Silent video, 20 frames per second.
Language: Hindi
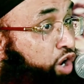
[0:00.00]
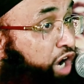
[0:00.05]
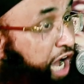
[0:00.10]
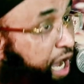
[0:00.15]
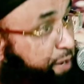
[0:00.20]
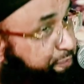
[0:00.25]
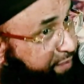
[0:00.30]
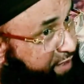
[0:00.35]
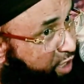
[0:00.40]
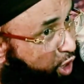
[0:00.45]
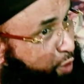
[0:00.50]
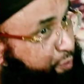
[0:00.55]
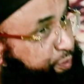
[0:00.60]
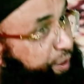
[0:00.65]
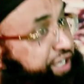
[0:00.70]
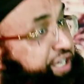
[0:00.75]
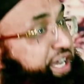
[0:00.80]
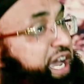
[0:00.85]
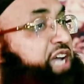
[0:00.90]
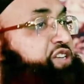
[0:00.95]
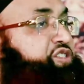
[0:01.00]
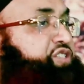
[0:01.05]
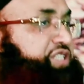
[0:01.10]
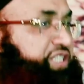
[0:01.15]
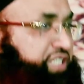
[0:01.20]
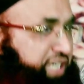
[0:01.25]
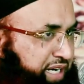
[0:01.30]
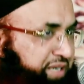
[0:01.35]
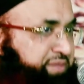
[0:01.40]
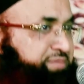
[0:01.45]
आपने ऊपर क्यास
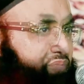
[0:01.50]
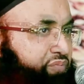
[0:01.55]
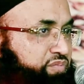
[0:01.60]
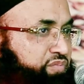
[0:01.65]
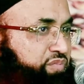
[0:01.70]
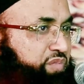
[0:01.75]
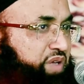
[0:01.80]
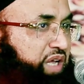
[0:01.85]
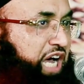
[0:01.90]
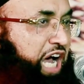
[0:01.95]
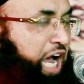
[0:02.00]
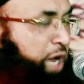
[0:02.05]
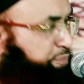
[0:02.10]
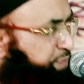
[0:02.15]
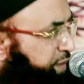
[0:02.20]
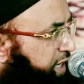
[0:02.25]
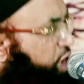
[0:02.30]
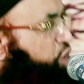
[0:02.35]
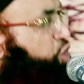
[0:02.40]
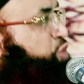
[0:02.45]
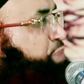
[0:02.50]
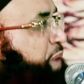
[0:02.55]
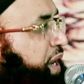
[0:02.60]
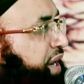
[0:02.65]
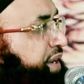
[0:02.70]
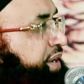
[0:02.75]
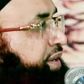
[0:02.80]
किया आपने ऊपर